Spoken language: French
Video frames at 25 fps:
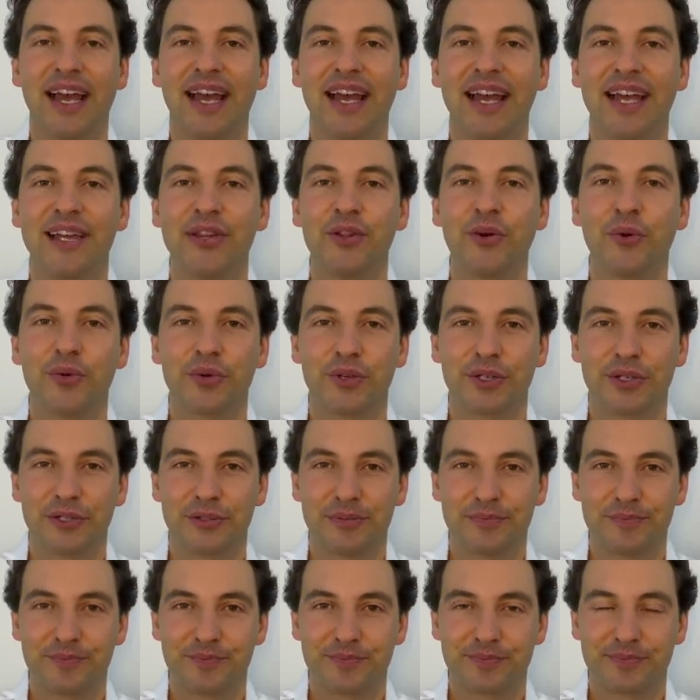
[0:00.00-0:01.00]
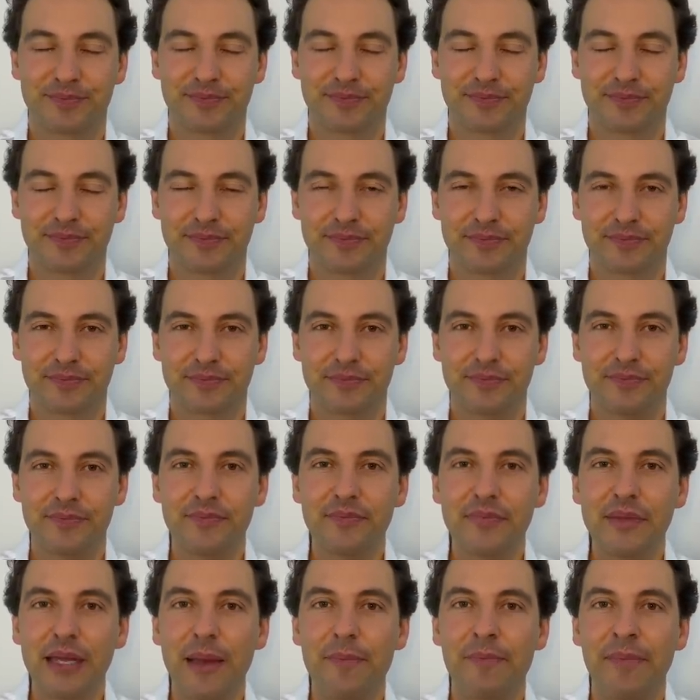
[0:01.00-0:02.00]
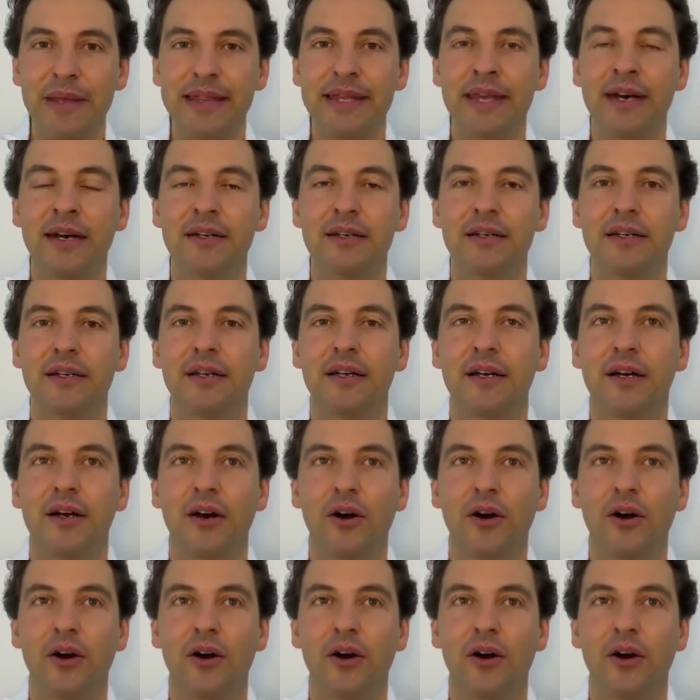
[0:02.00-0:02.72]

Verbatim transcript: Et donc, maintenant,